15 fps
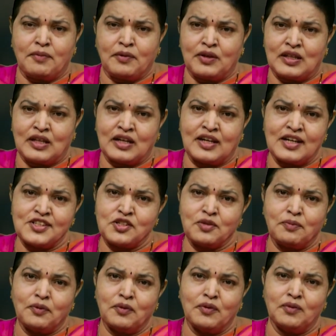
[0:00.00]
ఇప్పుడు ఇది
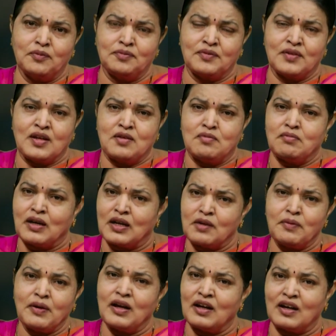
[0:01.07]
క్రీస్తు పూర్వం
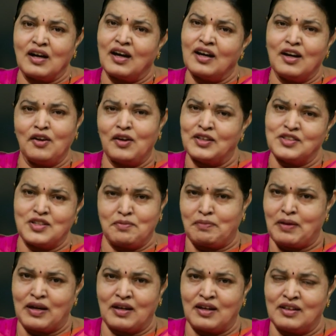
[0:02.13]
మక్కబీల కాలంలో అని
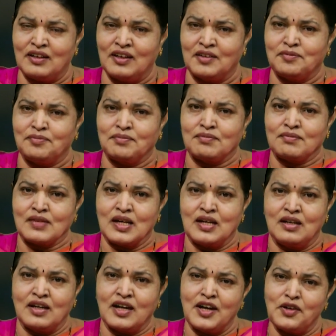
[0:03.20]
చెప్పాను కదా
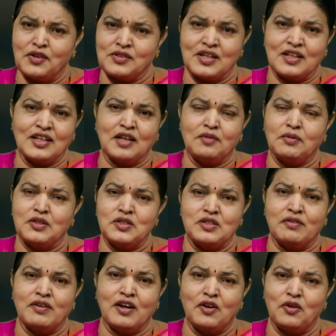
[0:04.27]
రెండో శతాబ్దం
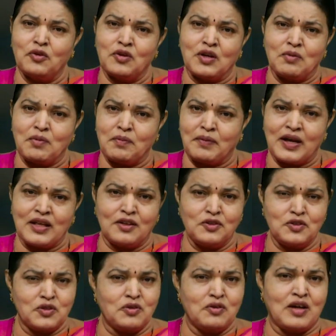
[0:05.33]
చివరిలో నూట ముప్పై ఐదు
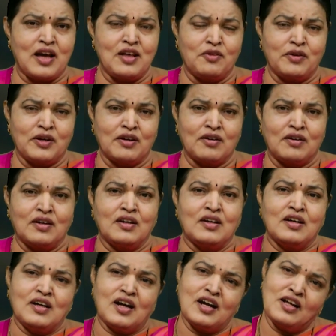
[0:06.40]
నుంచి నూట ఐదు వరకు
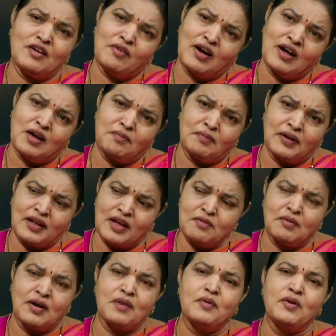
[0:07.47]
అంటే వాళ్ళు అప్పటికే
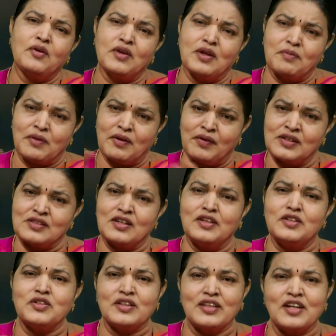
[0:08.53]
బాబిలోనియా ప్రవాసం
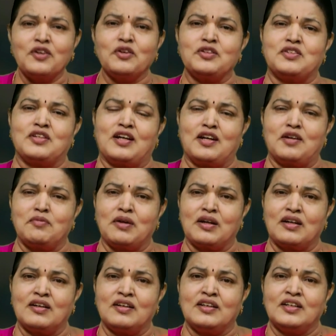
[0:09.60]
నుంచి తిరిగి
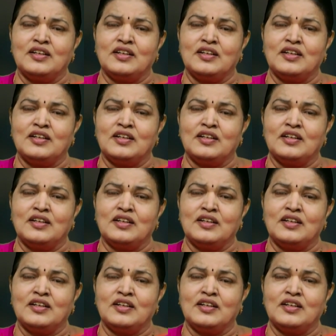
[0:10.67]
వచ్చారనమాట